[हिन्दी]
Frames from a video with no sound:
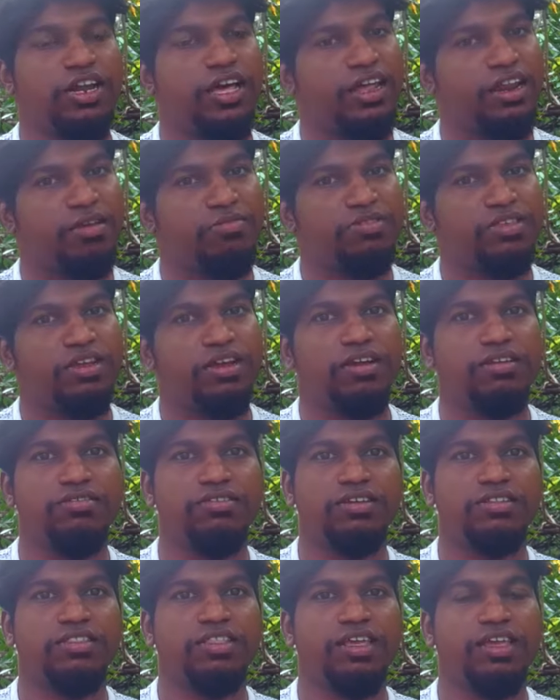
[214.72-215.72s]
आराम से कर
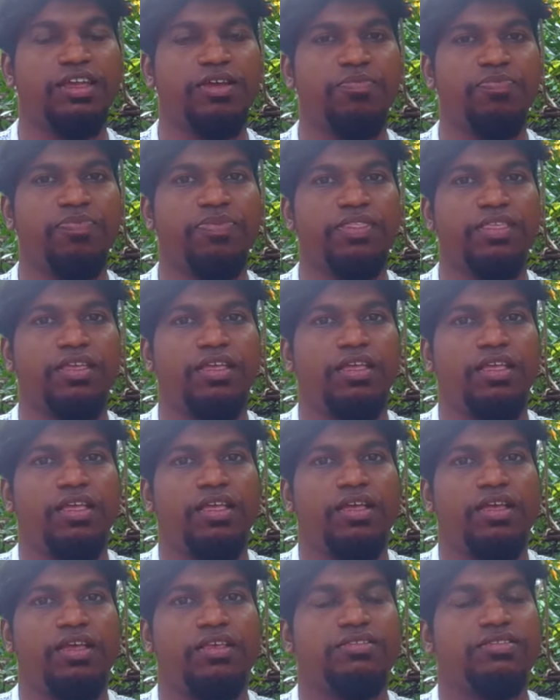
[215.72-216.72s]
सकते हैं
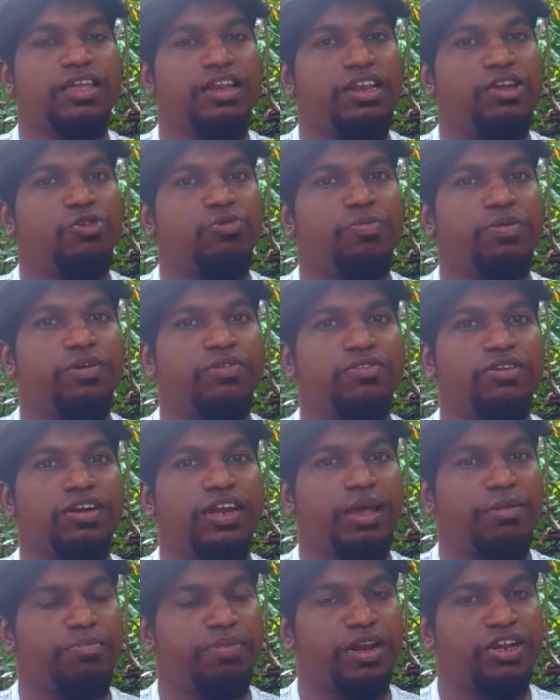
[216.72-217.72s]
इसके लिए उपयुक्त
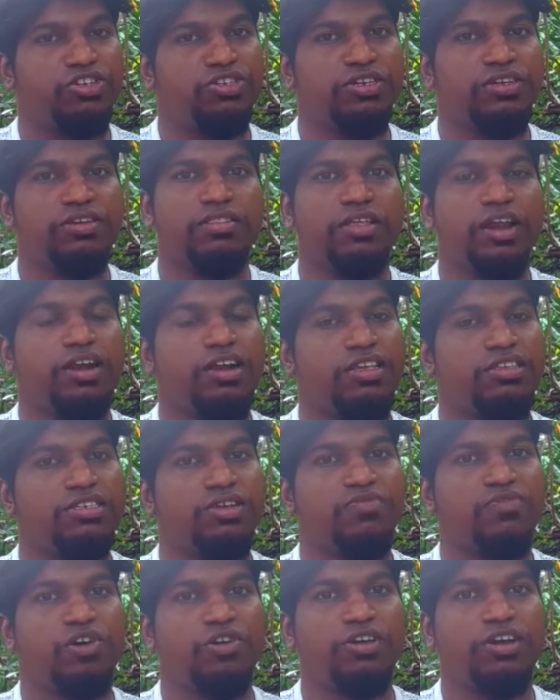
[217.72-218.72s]
टेम्परेचर 30
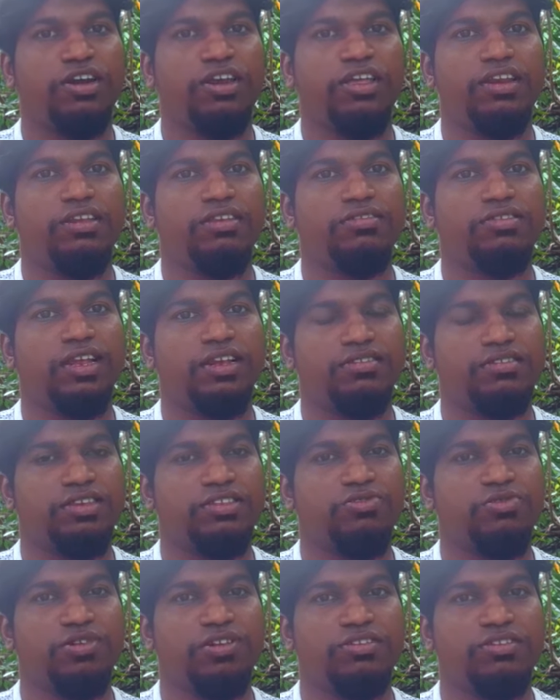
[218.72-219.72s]
से 40 डिग्री
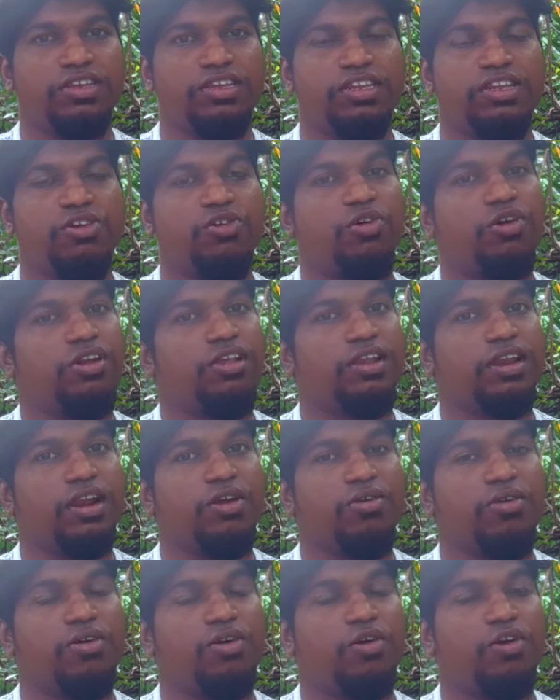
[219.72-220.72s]
सेल्सियस होना चाहिए और
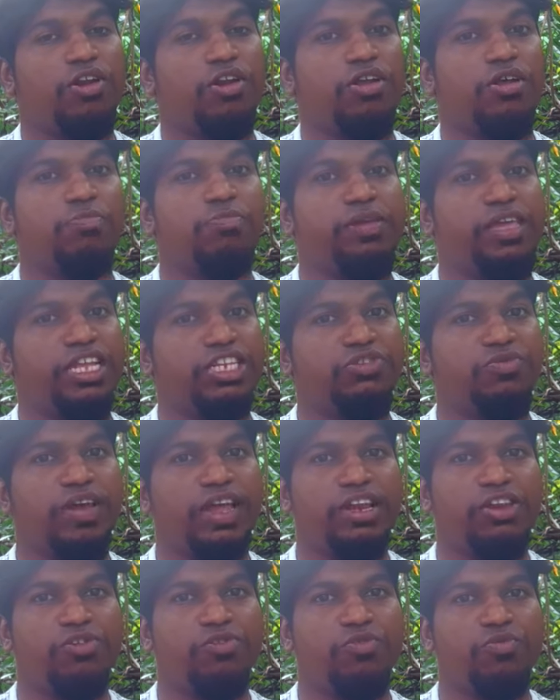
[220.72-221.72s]
और पीएच
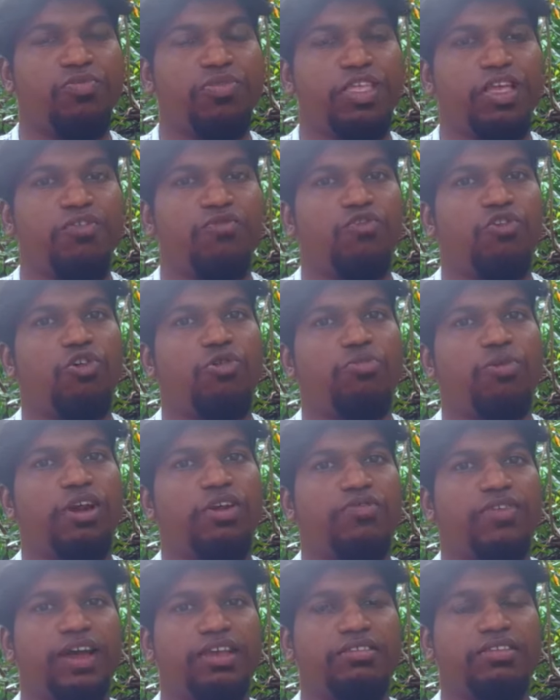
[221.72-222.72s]
वैल्यू
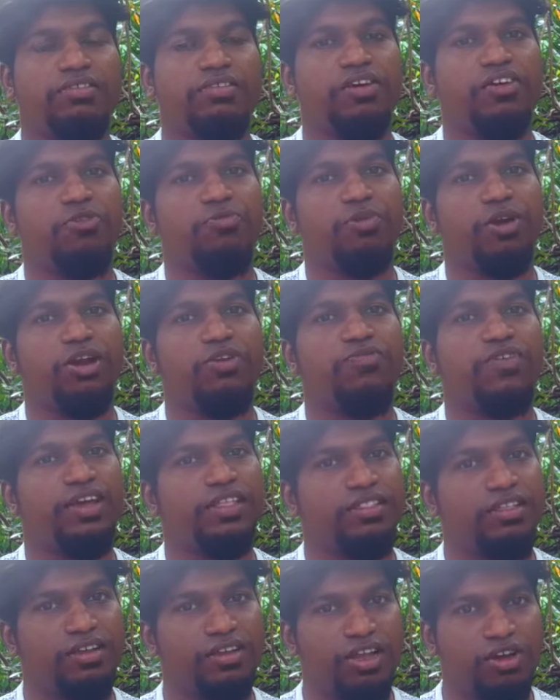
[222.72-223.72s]
4.5 से 7.5
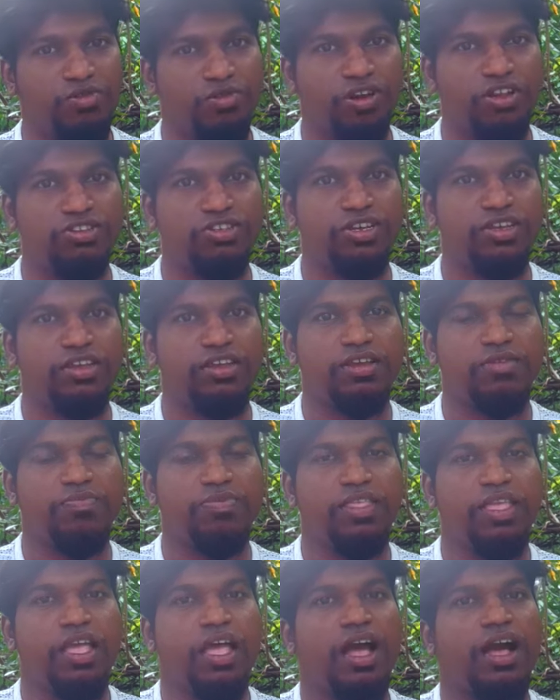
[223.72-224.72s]
तक का होना चाहिए
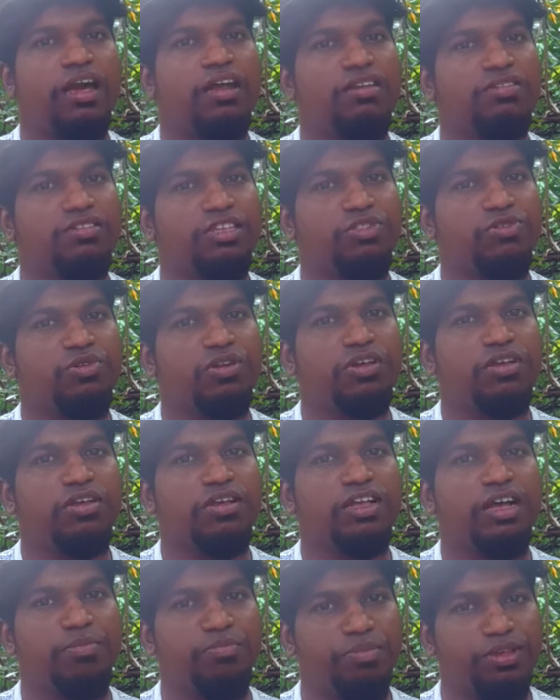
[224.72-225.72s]
अगर इससे थोड़ा
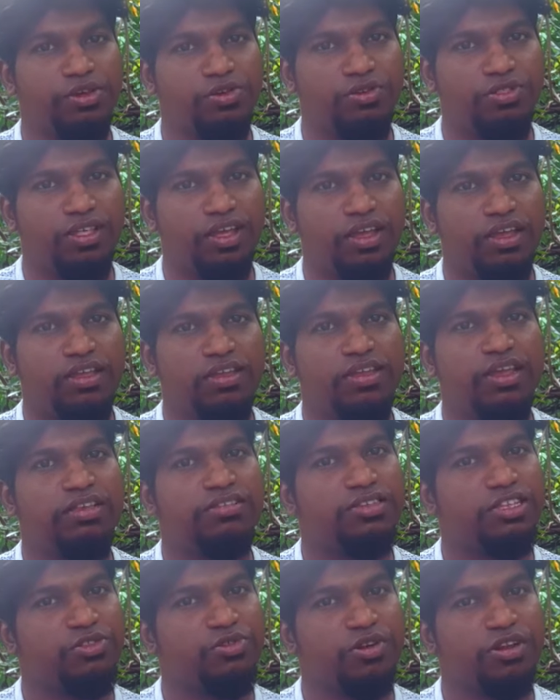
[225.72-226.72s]
कम भी होता है या
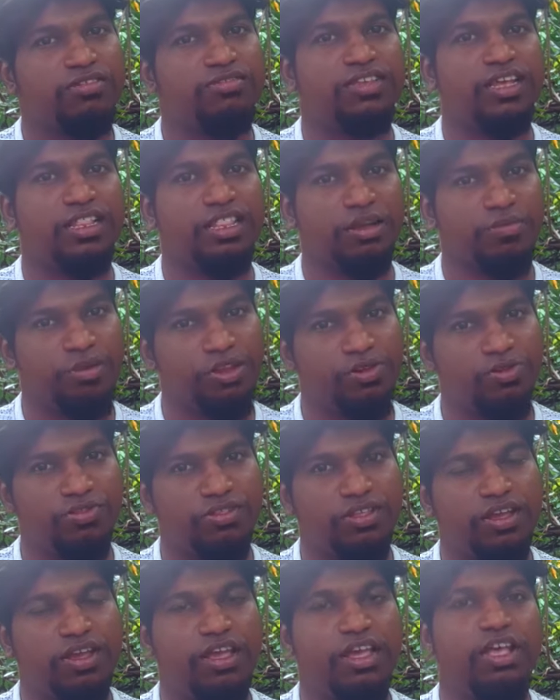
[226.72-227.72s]
इससे थोड़ा ज़्यादा भी
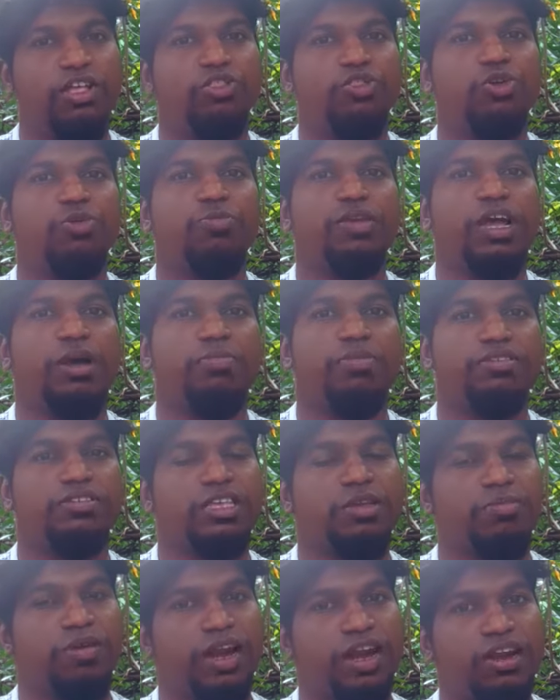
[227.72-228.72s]
होता है तो भी आप
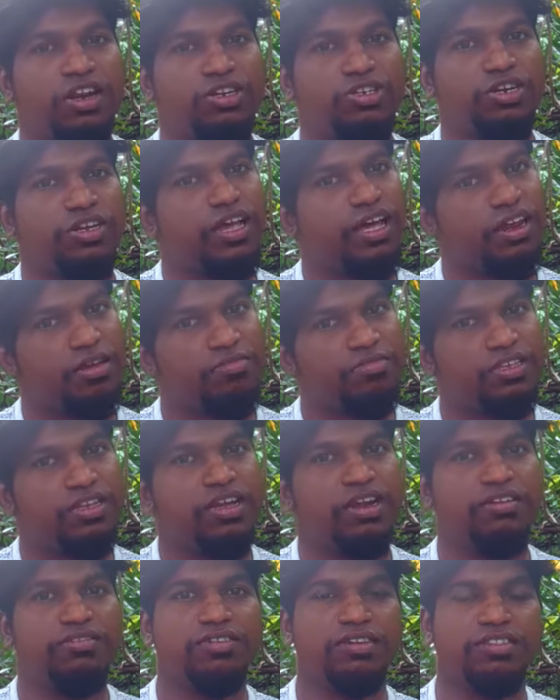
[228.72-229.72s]
इसकी प्लांटेशन आराम से
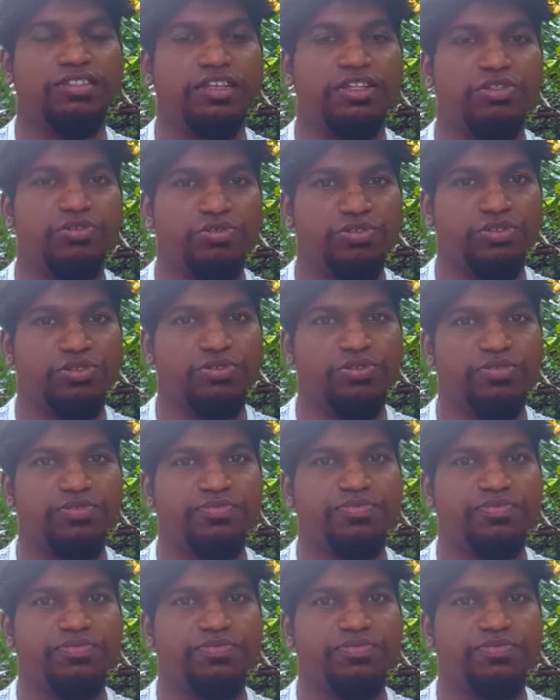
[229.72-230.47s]
कर सकते हैं दोस्तों